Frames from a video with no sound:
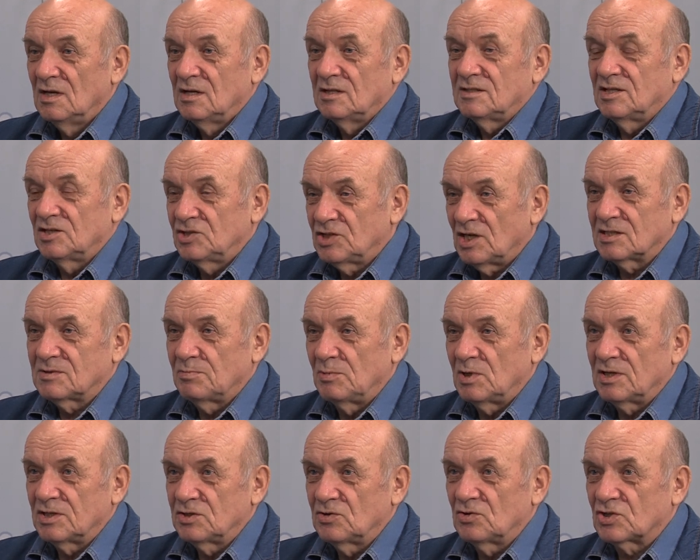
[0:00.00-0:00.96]
Сейчас
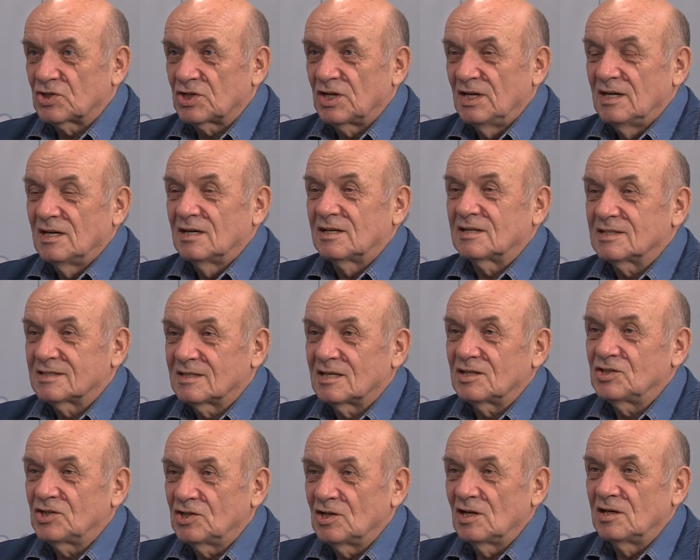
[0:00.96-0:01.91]
молодежь
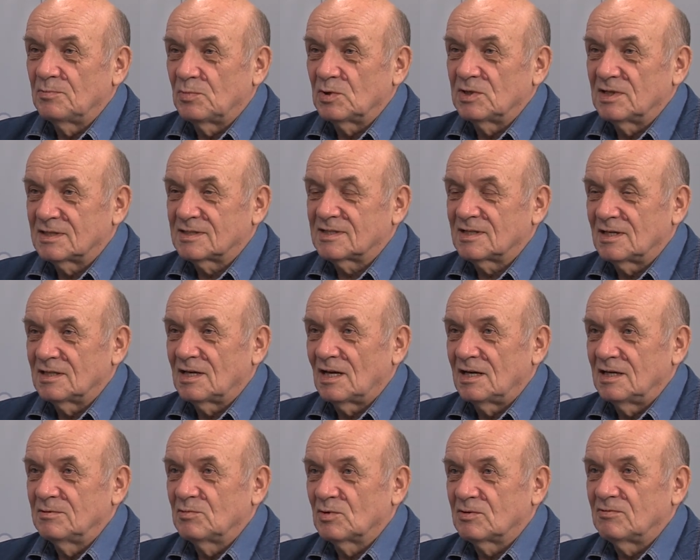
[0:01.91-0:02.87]
растащили по
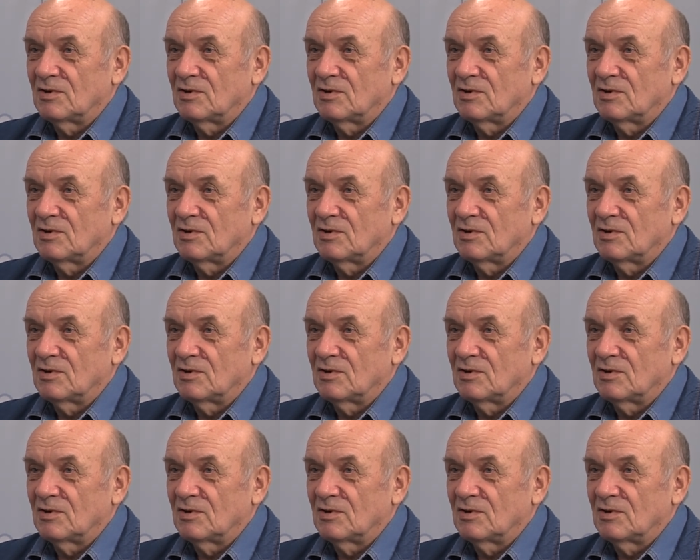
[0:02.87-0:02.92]
национальным